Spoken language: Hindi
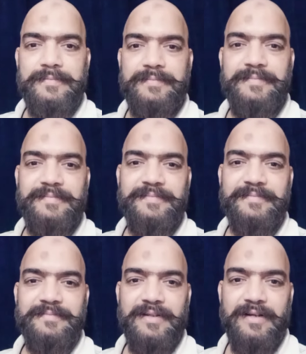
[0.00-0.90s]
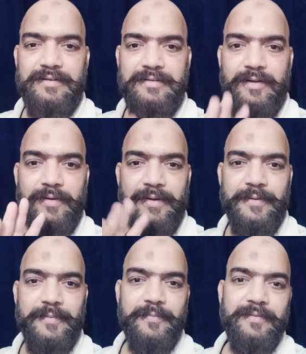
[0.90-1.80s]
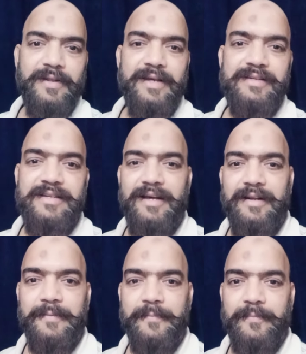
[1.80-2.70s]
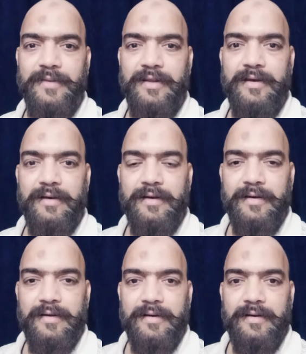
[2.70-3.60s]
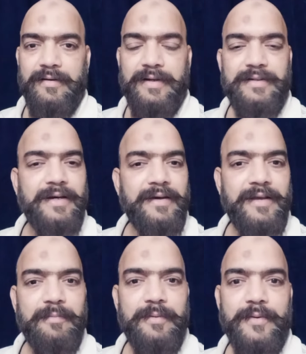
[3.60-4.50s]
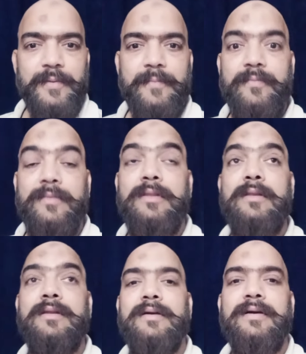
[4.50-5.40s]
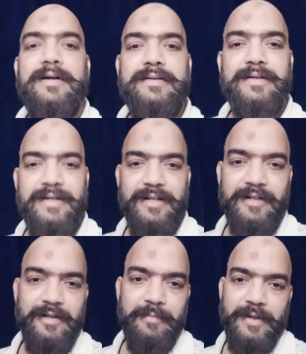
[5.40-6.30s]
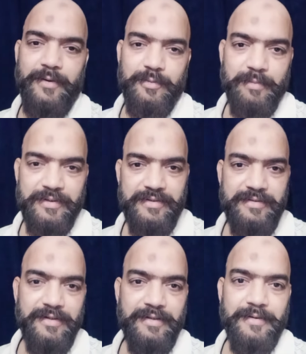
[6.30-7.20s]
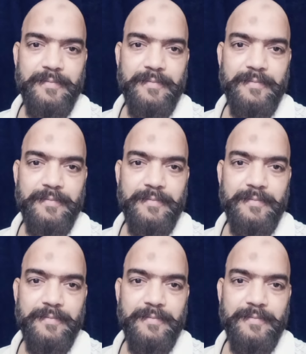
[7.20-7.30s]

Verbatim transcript: अस्सलाम वालेकुम क्या हाल है ठीक ठाक हैं आप लोग अच्छा कल मैंने कुछ मैसेज दिए थे